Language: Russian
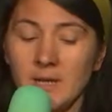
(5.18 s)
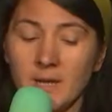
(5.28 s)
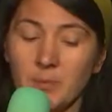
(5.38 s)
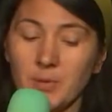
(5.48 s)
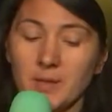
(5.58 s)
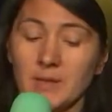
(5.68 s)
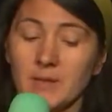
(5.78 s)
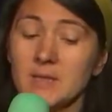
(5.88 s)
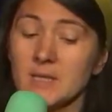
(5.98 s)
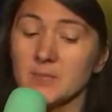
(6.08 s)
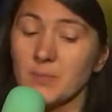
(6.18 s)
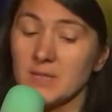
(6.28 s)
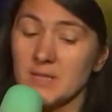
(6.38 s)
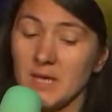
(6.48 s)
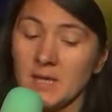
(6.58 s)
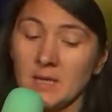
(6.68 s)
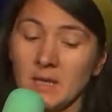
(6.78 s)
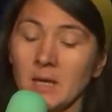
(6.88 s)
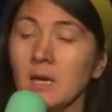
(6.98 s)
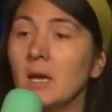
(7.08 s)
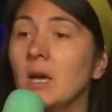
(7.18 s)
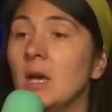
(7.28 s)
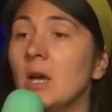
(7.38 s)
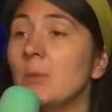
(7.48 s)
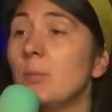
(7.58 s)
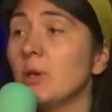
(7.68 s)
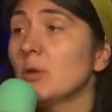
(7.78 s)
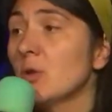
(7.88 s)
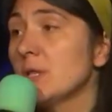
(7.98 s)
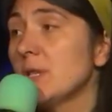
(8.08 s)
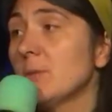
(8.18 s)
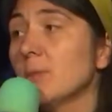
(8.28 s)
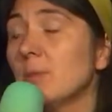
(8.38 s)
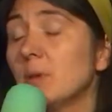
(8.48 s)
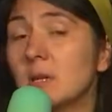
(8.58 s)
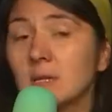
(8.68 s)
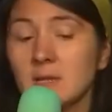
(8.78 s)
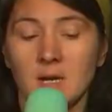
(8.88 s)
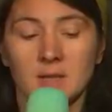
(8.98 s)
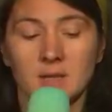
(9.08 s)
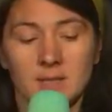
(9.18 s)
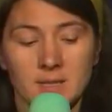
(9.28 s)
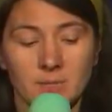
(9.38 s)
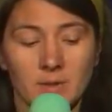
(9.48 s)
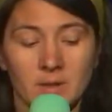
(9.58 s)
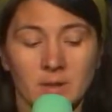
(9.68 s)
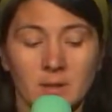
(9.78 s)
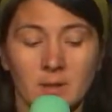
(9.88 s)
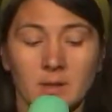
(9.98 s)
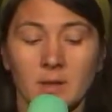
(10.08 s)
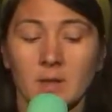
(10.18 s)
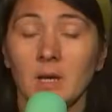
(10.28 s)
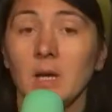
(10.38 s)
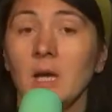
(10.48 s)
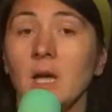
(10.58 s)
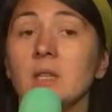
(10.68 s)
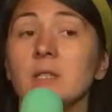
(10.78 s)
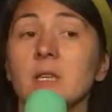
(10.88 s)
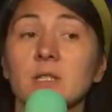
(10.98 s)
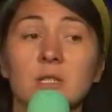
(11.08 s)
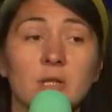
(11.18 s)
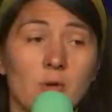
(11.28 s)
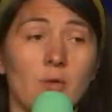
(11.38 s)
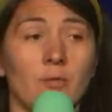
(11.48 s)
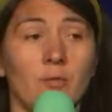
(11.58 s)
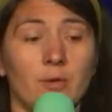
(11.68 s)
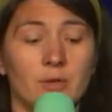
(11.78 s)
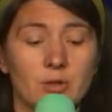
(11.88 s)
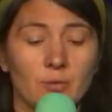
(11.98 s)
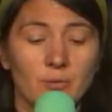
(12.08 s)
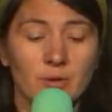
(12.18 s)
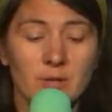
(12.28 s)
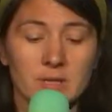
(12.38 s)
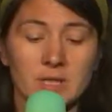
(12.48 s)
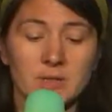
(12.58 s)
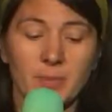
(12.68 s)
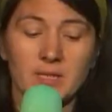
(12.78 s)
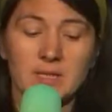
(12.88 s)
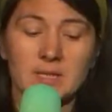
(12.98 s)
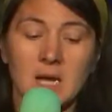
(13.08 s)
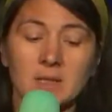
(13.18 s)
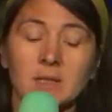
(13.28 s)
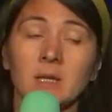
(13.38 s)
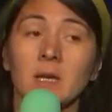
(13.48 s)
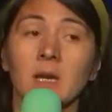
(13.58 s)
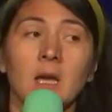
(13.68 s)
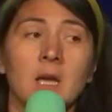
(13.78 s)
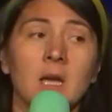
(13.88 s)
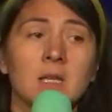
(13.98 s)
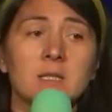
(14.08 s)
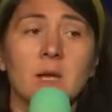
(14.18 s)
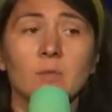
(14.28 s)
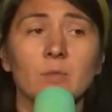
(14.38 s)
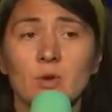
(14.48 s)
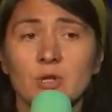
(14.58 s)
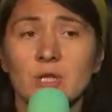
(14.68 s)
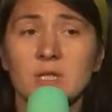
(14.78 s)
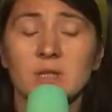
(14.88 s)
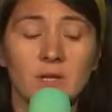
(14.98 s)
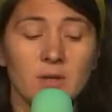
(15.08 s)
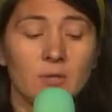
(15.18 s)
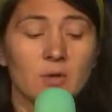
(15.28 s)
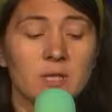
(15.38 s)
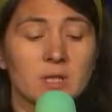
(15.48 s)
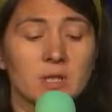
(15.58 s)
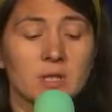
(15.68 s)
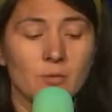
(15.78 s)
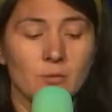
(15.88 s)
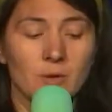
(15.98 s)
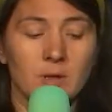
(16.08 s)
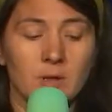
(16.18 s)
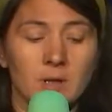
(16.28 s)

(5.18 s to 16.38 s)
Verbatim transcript: хлеб и за спасение приносим благодарность мы. Нет слов, чтобы выразить признание за множество его заслуг,